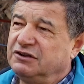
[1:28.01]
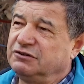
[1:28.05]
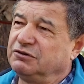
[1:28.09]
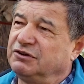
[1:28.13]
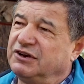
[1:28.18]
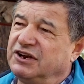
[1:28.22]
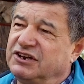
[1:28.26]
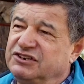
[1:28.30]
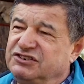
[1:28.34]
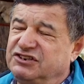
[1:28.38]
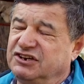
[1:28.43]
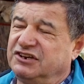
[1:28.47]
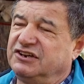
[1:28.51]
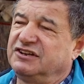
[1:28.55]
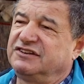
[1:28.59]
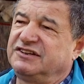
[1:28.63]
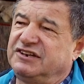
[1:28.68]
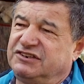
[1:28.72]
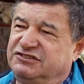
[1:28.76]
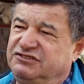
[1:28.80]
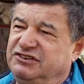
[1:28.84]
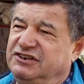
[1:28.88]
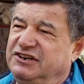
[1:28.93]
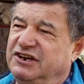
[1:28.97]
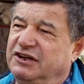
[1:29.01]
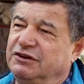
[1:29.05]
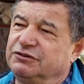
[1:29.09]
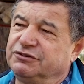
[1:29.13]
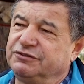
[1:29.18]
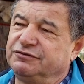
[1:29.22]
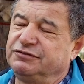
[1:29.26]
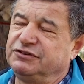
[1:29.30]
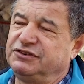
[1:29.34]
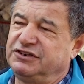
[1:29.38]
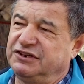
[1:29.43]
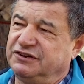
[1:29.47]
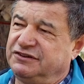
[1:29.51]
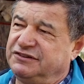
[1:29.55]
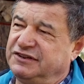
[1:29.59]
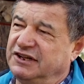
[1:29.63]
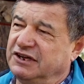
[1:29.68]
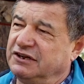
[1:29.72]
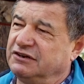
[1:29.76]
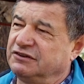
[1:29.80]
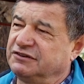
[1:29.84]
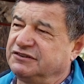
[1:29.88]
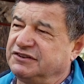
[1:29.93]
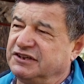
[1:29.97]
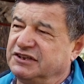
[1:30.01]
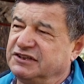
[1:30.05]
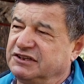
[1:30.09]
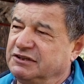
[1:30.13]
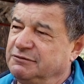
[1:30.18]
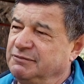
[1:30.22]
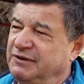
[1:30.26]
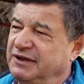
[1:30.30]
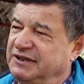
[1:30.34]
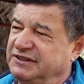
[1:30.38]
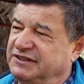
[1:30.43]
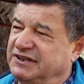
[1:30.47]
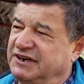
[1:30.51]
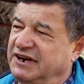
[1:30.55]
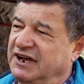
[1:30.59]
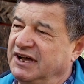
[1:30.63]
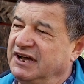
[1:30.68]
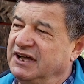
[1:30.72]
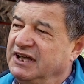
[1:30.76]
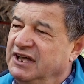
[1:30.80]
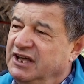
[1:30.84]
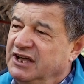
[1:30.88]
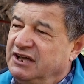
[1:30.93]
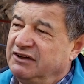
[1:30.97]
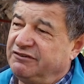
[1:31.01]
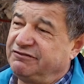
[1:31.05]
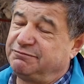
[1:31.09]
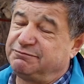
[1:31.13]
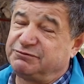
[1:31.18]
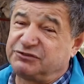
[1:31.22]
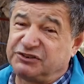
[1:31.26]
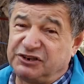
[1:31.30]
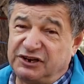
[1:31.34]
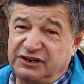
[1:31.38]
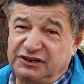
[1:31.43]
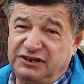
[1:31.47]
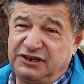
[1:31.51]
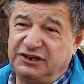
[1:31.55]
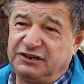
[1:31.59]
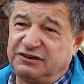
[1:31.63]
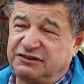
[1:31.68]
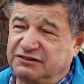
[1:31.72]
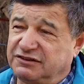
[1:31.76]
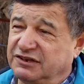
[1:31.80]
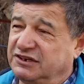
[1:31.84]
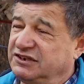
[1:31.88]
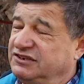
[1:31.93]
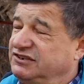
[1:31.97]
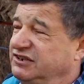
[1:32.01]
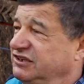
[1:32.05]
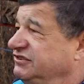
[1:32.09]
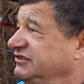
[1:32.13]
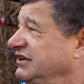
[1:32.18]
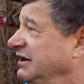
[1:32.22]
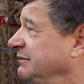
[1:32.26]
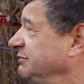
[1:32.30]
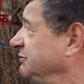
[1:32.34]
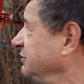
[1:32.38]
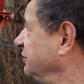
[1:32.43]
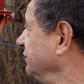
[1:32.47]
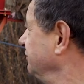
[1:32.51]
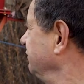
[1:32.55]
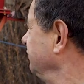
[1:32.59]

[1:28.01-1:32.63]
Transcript: które się zaczyna od 20 cm w pszenicy, gdzieś tam do